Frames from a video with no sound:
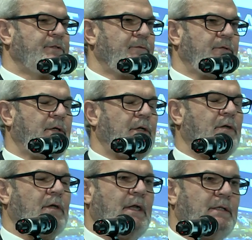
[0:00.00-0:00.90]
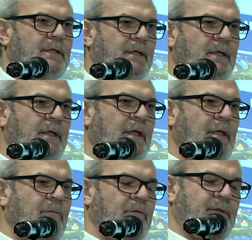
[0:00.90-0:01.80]
rozwój lokalny
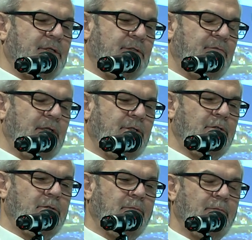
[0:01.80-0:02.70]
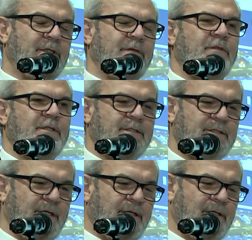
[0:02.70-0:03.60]
wypracowano
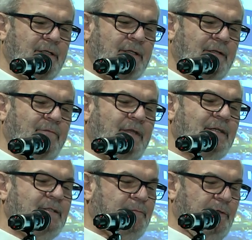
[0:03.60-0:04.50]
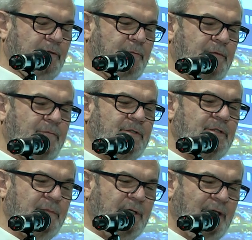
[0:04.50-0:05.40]
definicję w jaki sposób
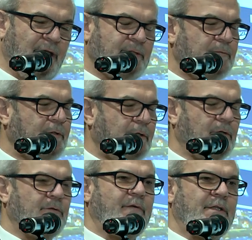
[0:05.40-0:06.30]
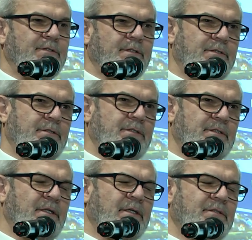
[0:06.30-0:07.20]
widzimy Jasło do roku
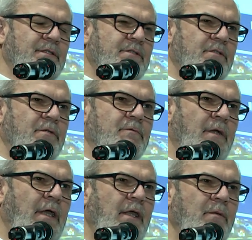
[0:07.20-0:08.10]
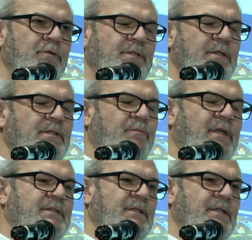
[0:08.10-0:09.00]
2030. Zresztą późniejsze
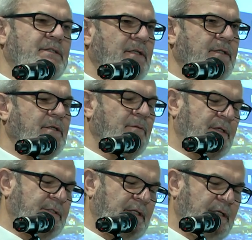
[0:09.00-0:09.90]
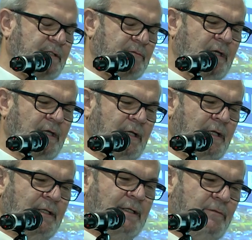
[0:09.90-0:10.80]
prace nad strategią miasta Jasła
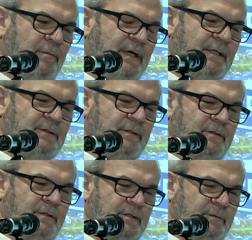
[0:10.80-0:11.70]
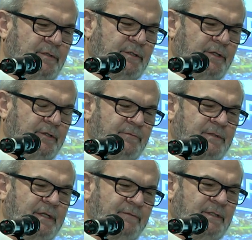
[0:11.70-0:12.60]
dały bardzo
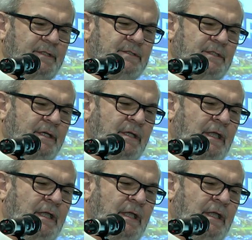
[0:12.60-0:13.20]
zbliżoną definicję,